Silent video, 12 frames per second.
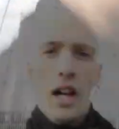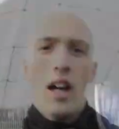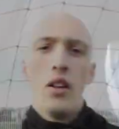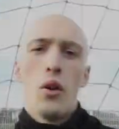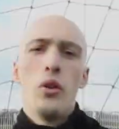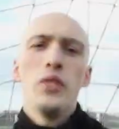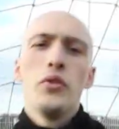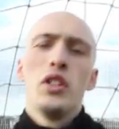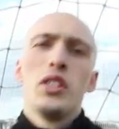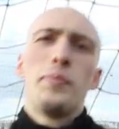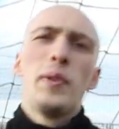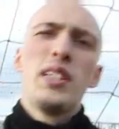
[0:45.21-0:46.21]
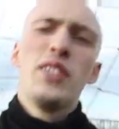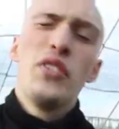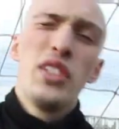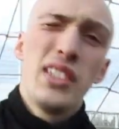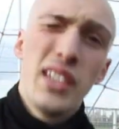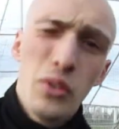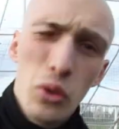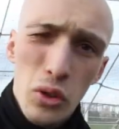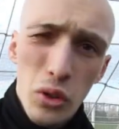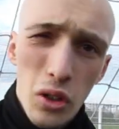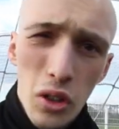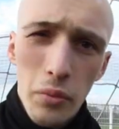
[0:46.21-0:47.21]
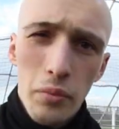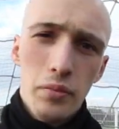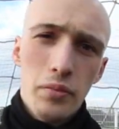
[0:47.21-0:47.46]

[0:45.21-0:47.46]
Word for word: Alors au niveau des spécificités de ce gant